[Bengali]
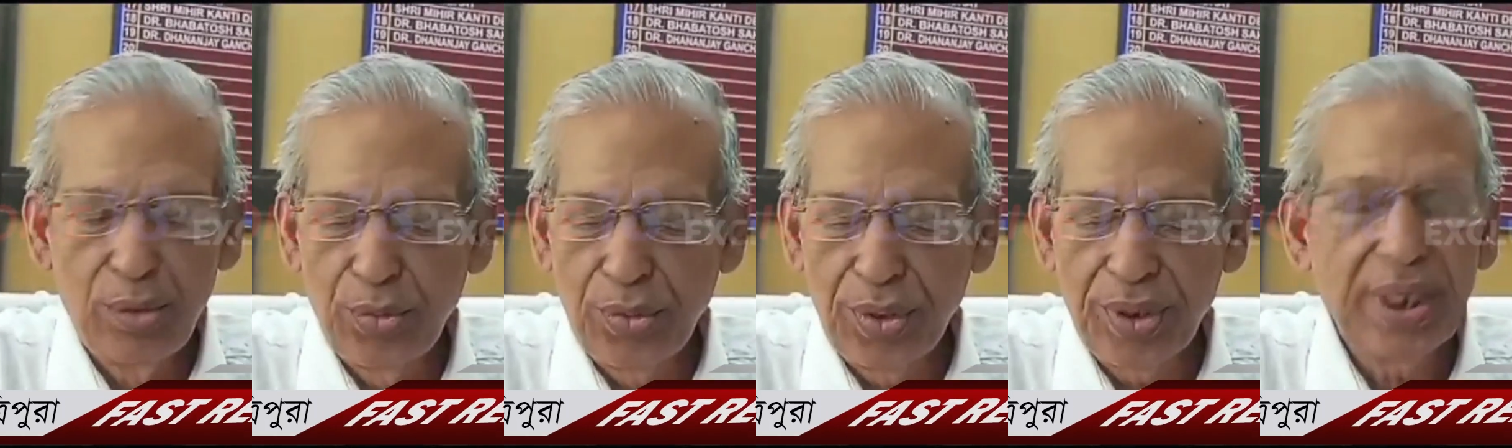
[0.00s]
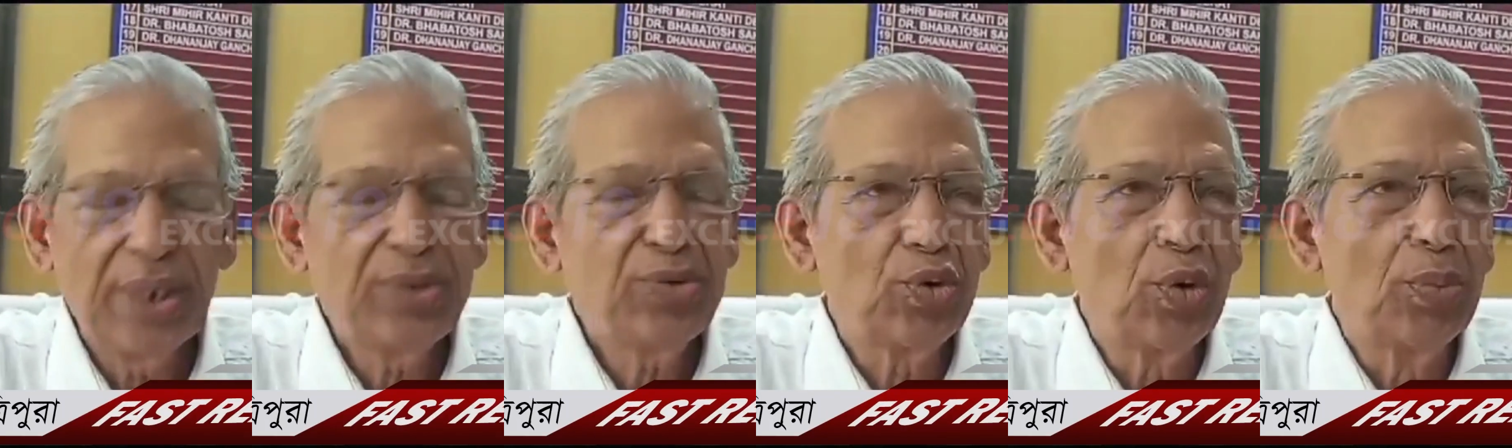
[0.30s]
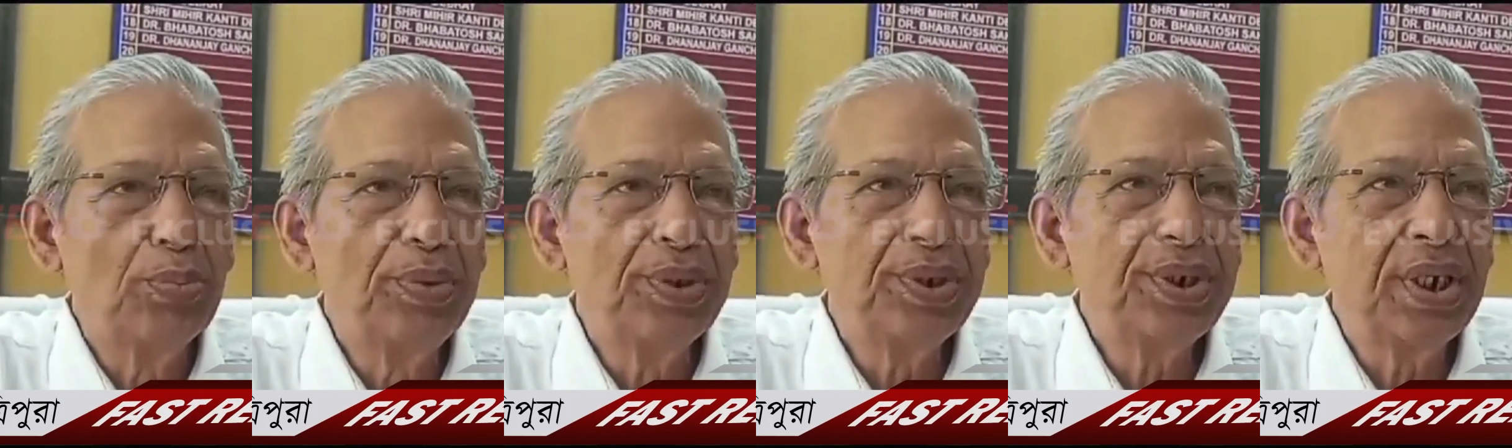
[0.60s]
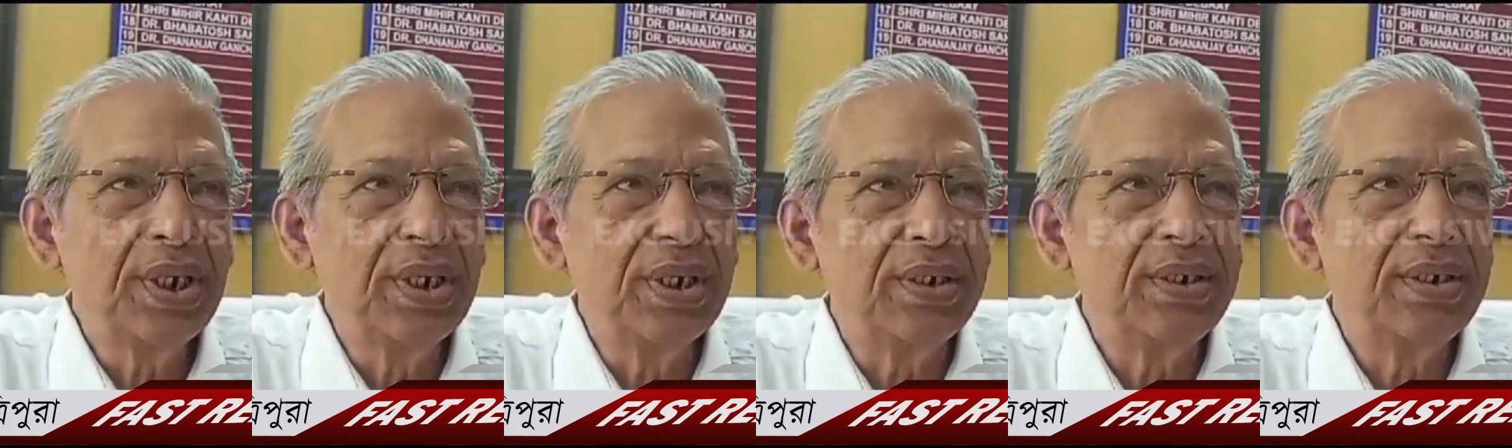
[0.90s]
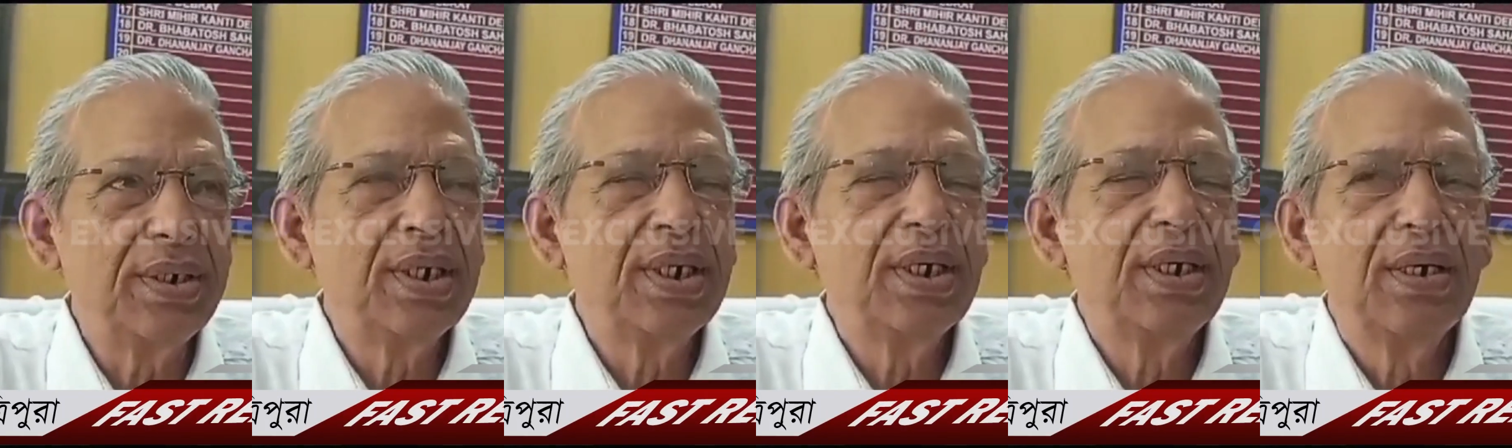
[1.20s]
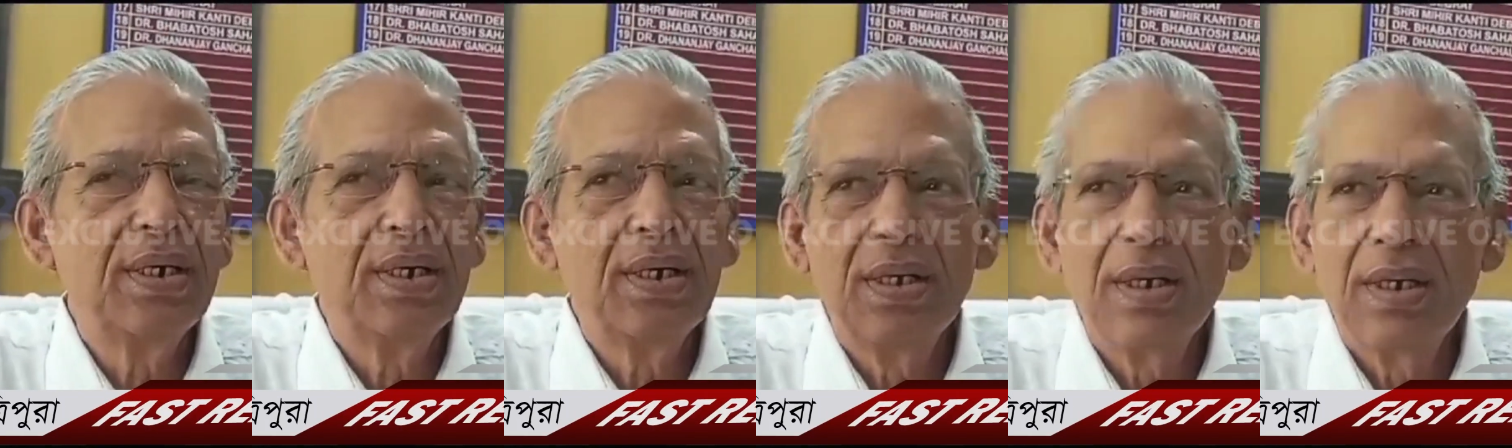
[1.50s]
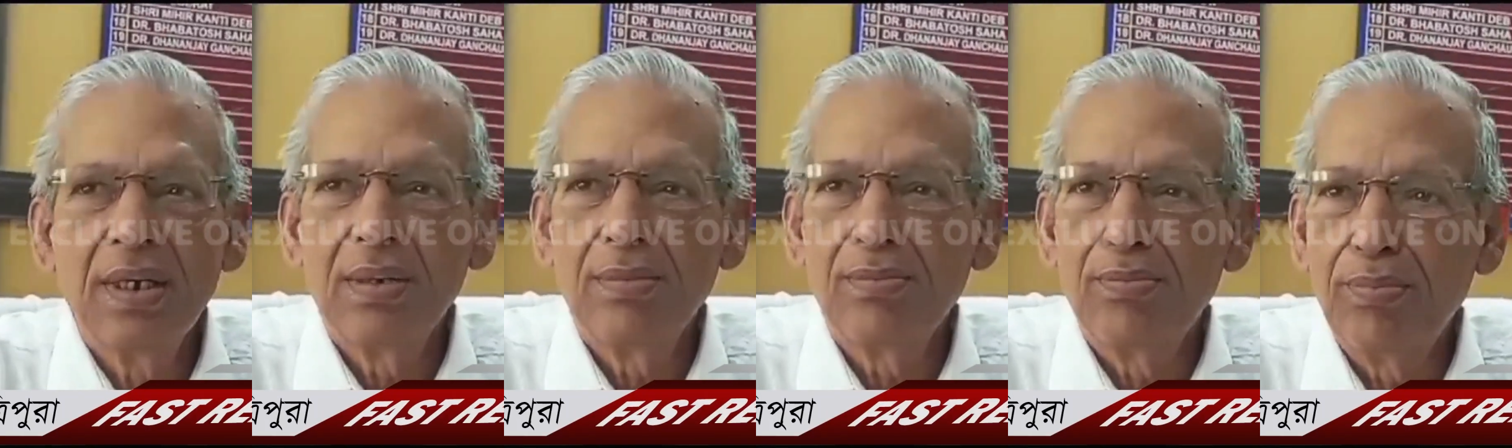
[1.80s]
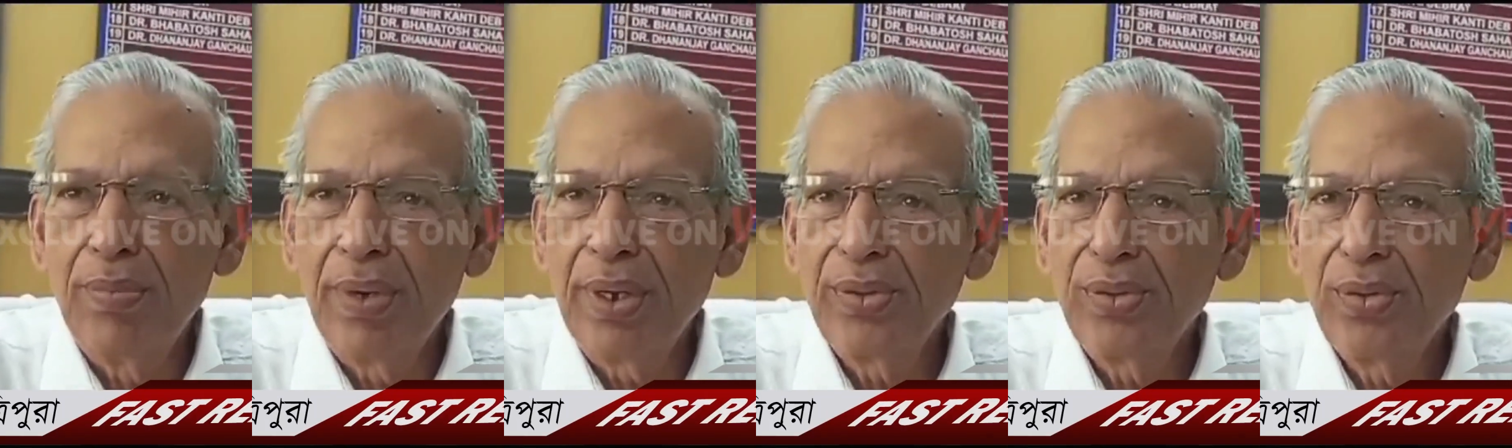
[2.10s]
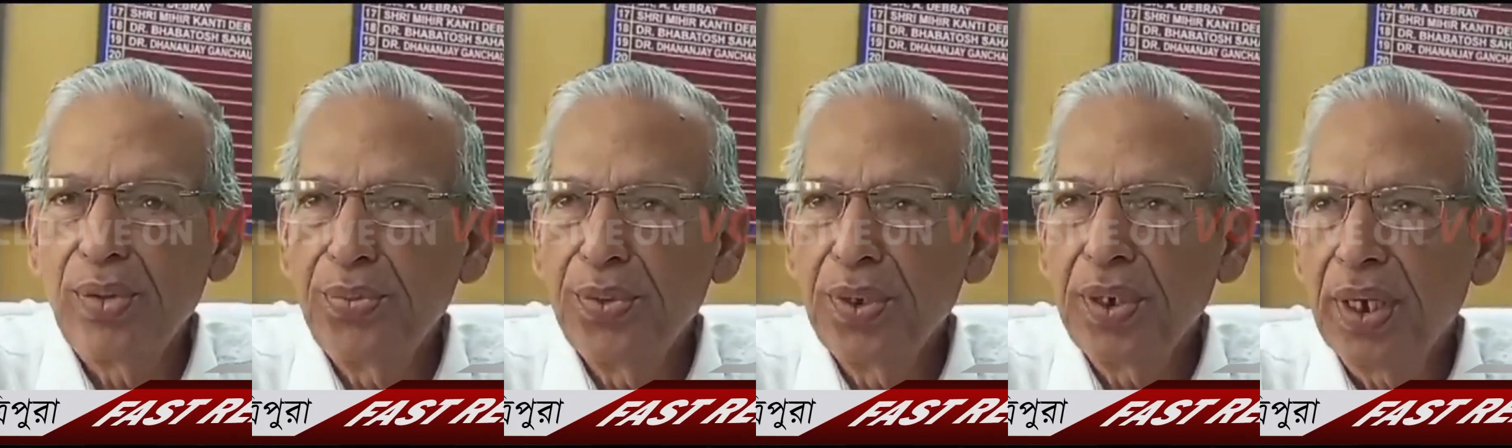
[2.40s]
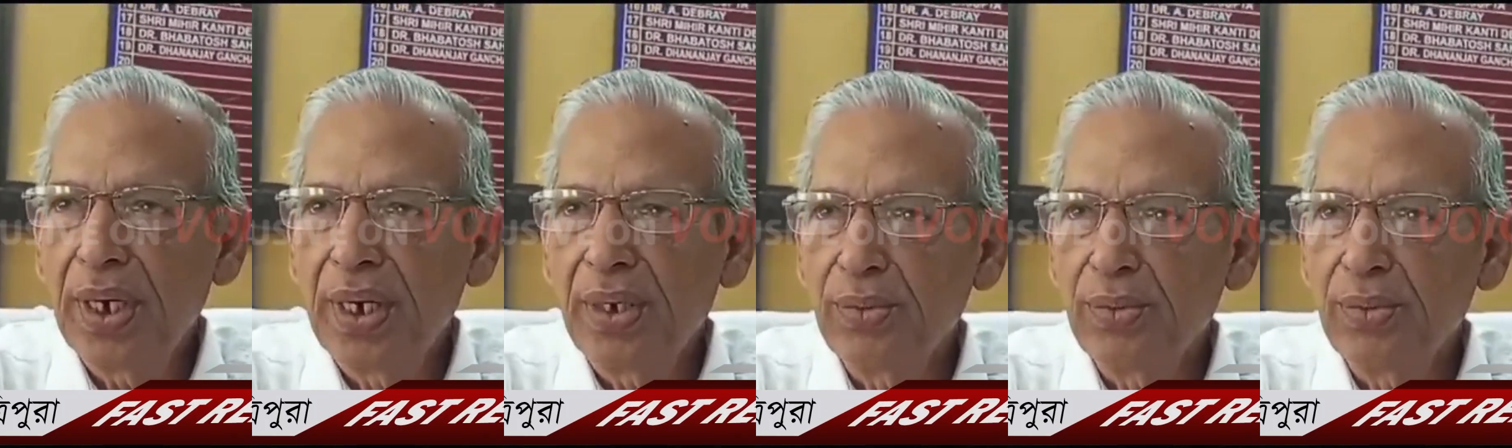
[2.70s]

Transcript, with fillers: দু হাজার চব্বিশের মাধ্যমিক